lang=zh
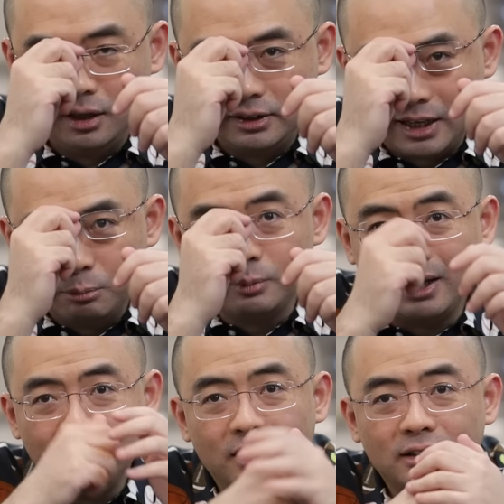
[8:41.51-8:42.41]
你还不
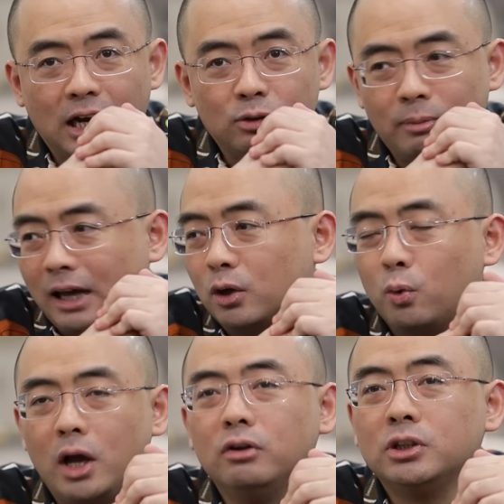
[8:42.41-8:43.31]
满意，你还说妈的，
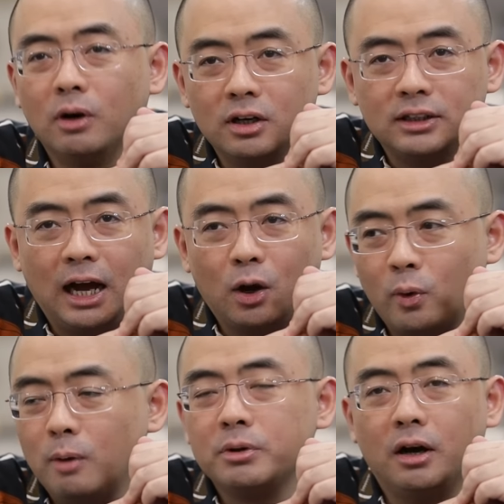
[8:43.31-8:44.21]
国安又请我喝茶，
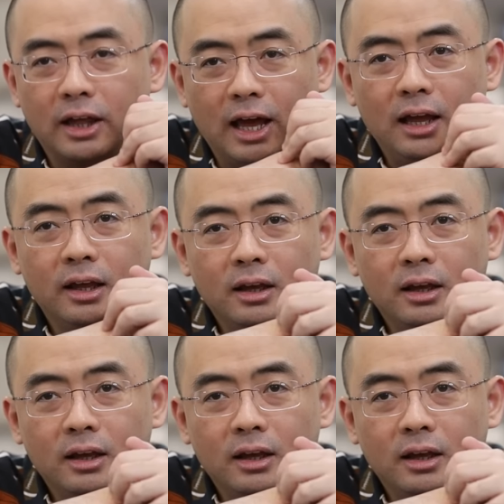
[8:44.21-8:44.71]
国安不要脸。